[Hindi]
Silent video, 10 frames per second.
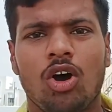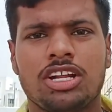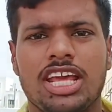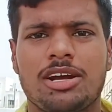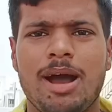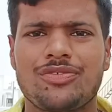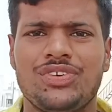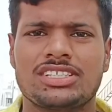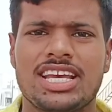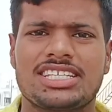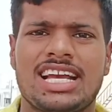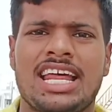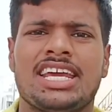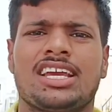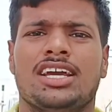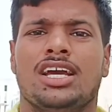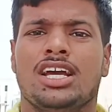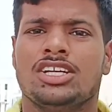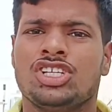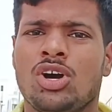और एक बार फिर से इस गाने के
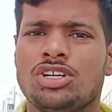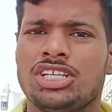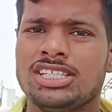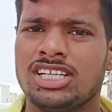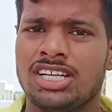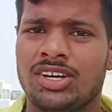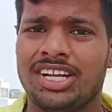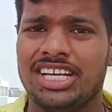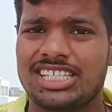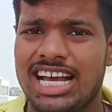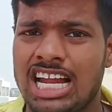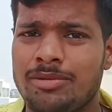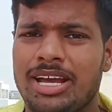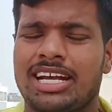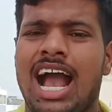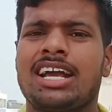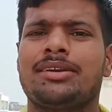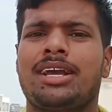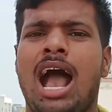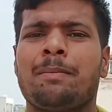जिन्हों जिन जिन्होंने इस गाने में काम
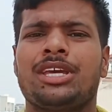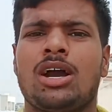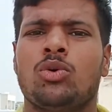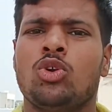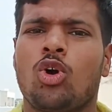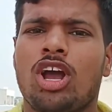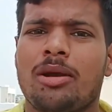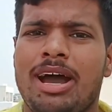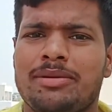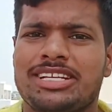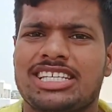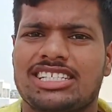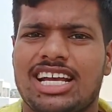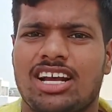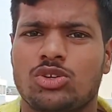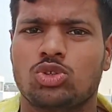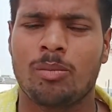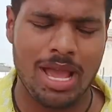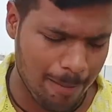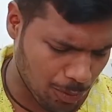काम किया उन लोगों के बारे में चर्चा करूँ
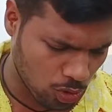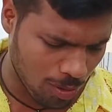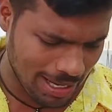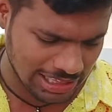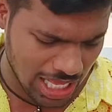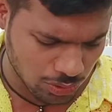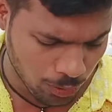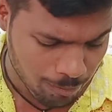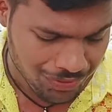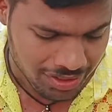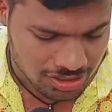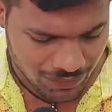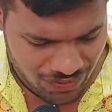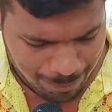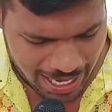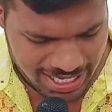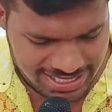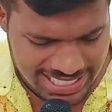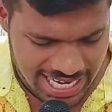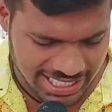तो मैं आप लोग को बता दूँ सबसे पहले
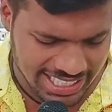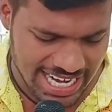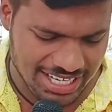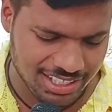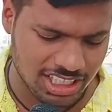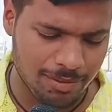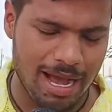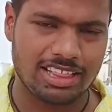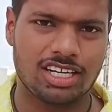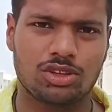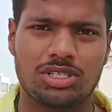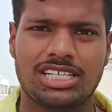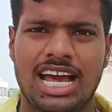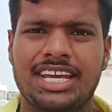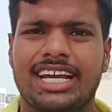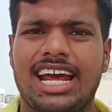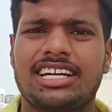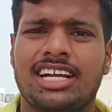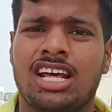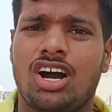इस गाने की राइटर की बात करें तो इस गाने के
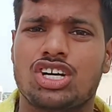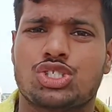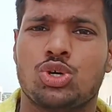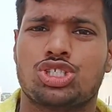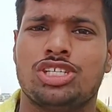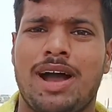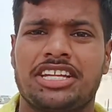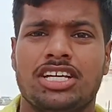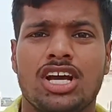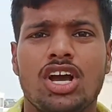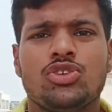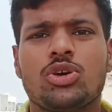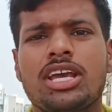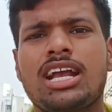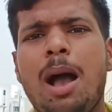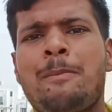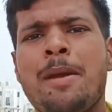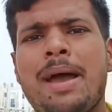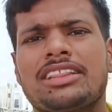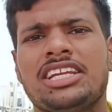राइटर हैं आशुतोष तिवारी जो कि
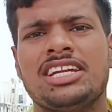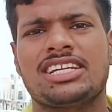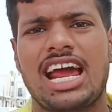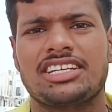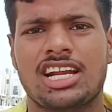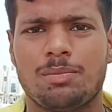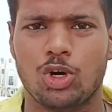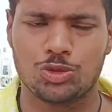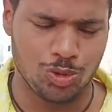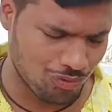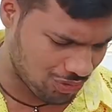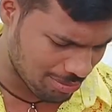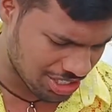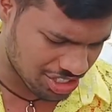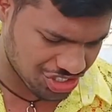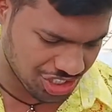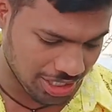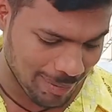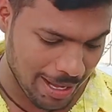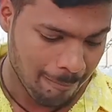काफ़ी बेहतरीन राइटर है भोजपुरी फिल्म
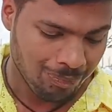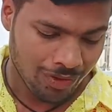इंडस्ट्री में